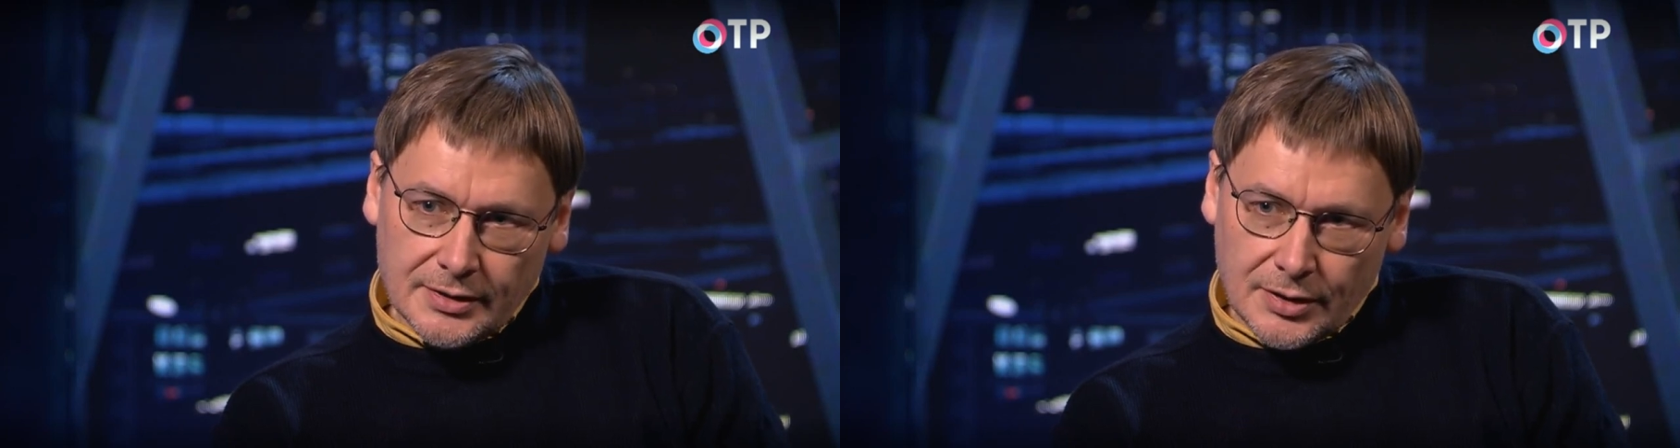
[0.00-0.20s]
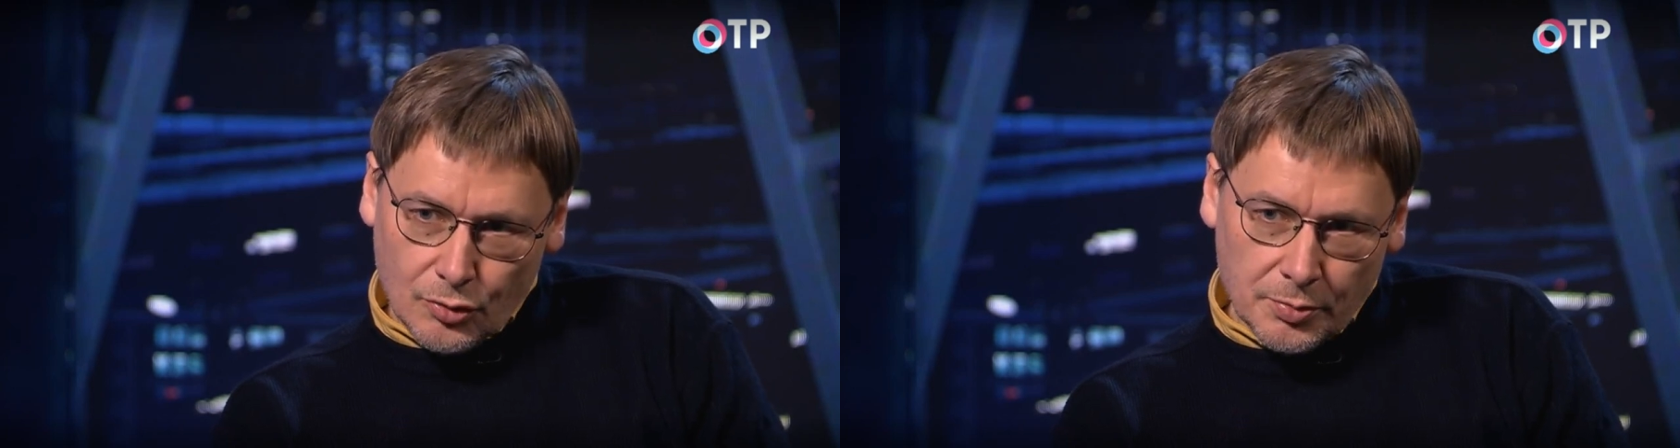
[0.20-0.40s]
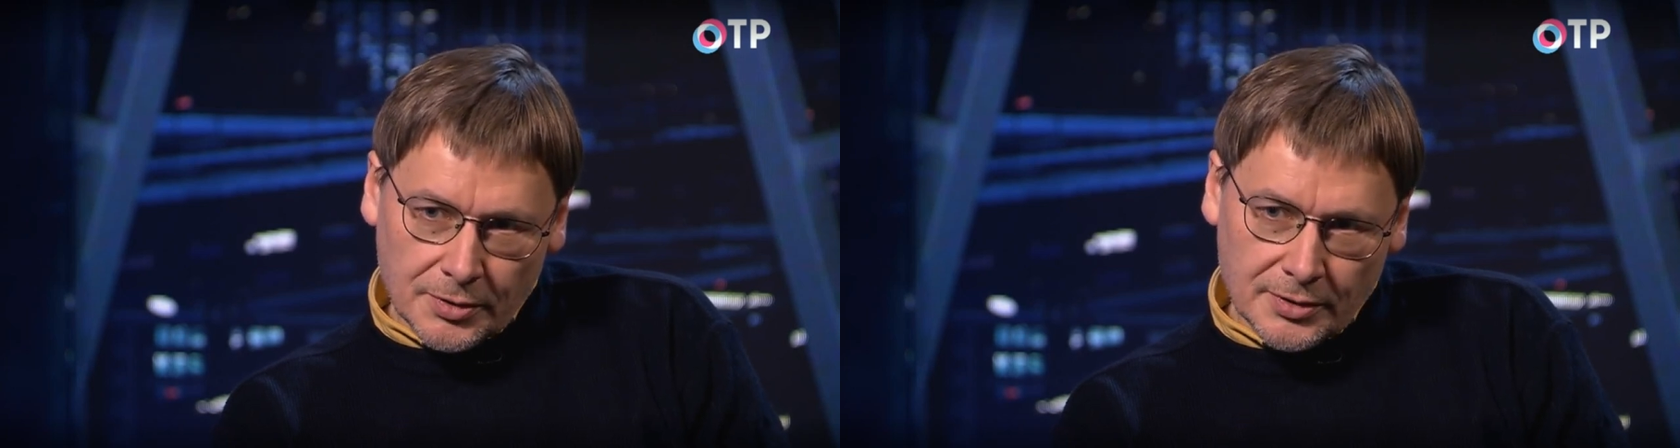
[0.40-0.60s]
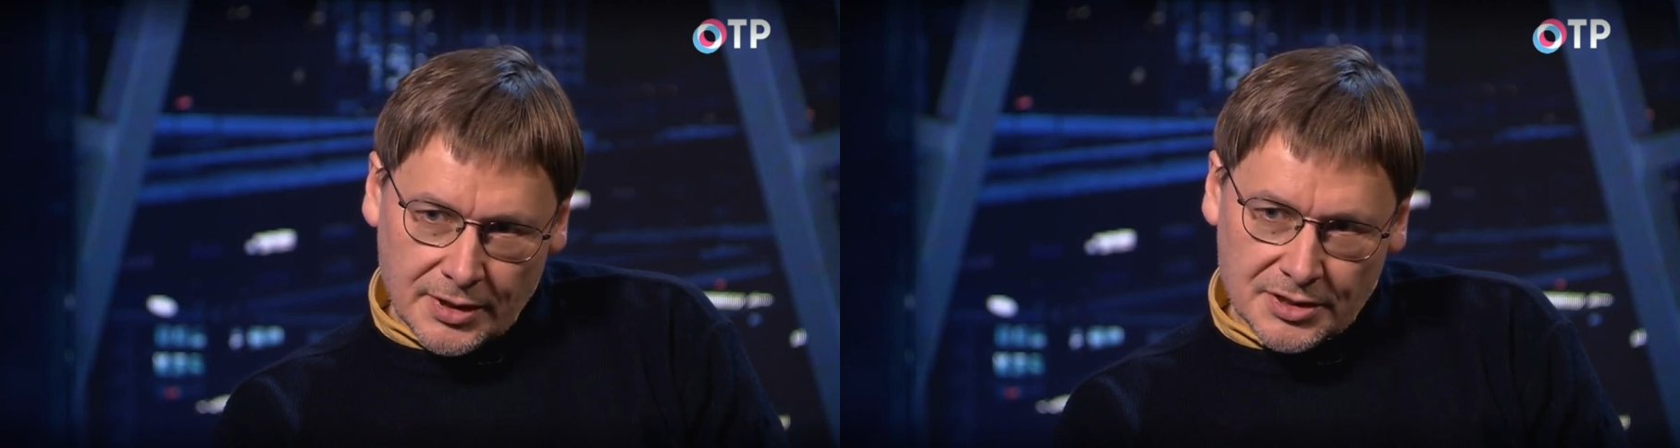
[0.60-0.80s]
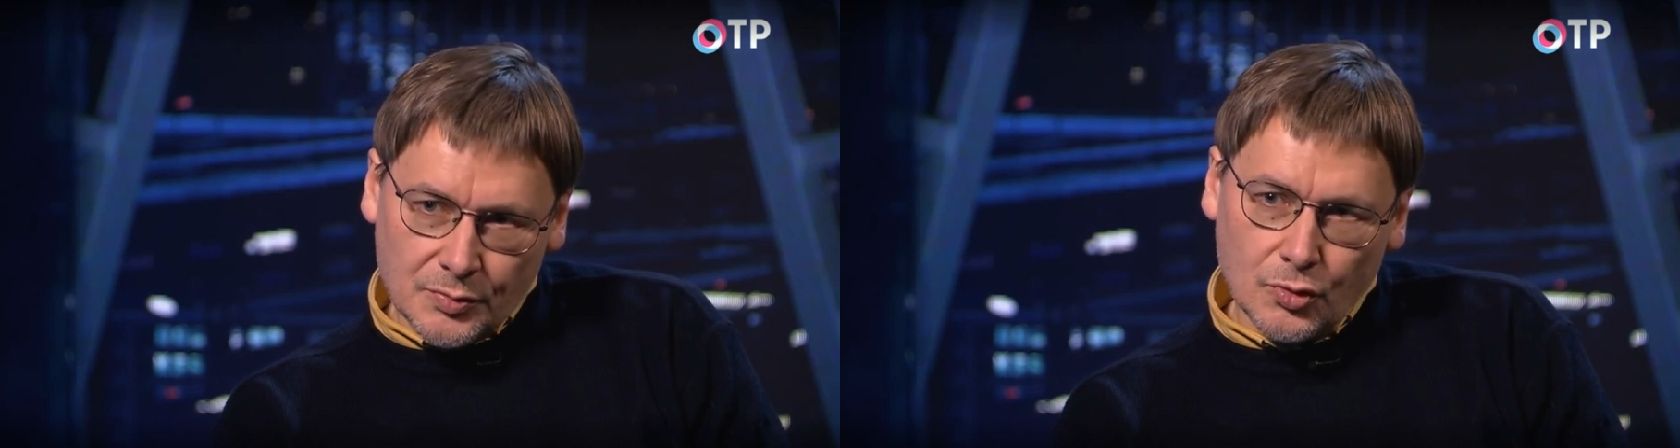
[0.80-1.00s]
накоплено
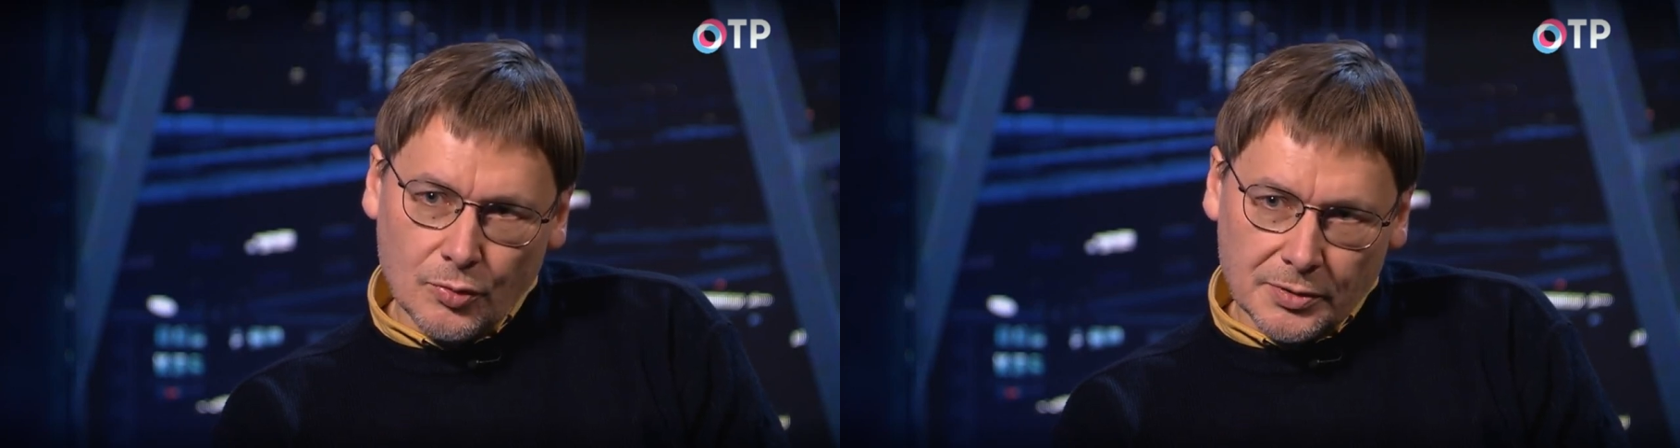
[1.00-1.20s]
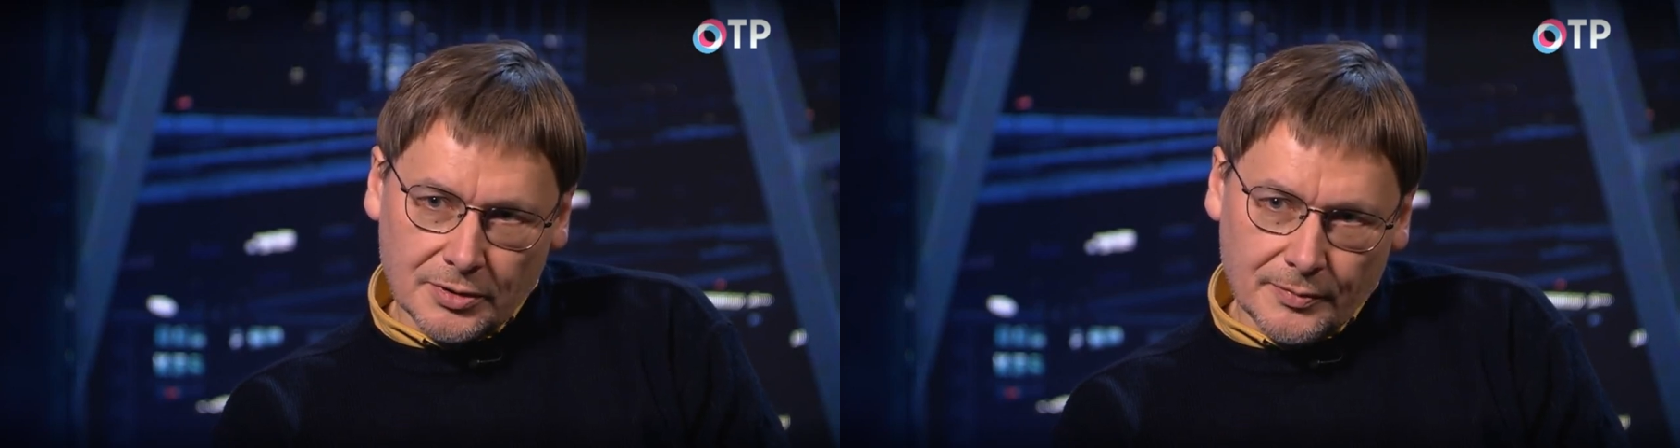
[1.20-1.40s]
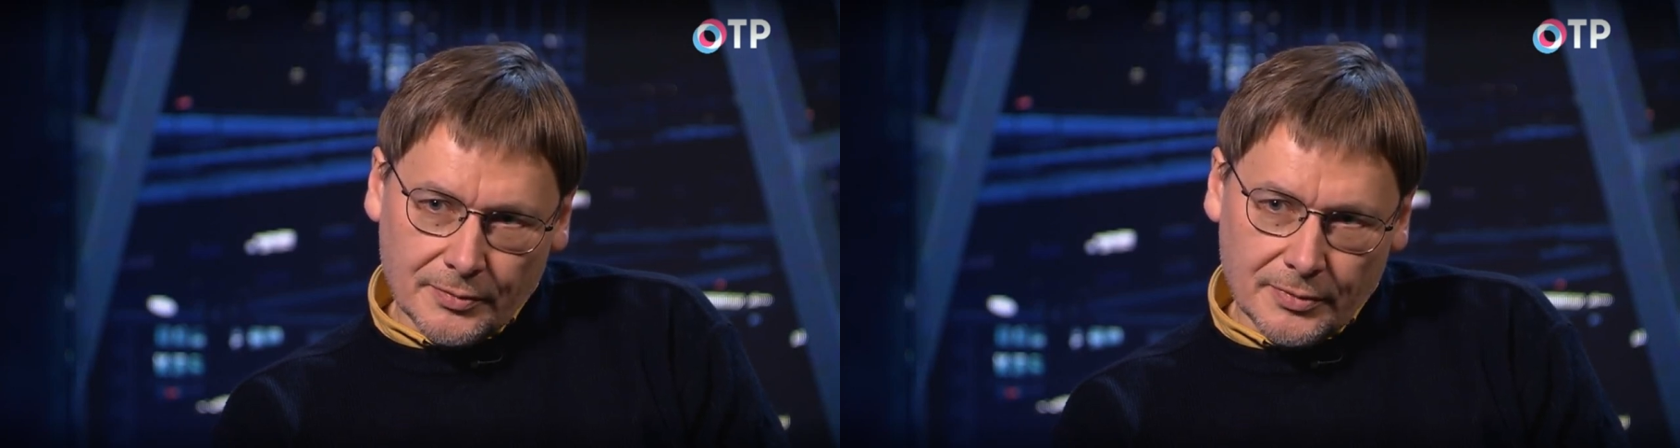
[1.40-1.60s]
нашим опытом,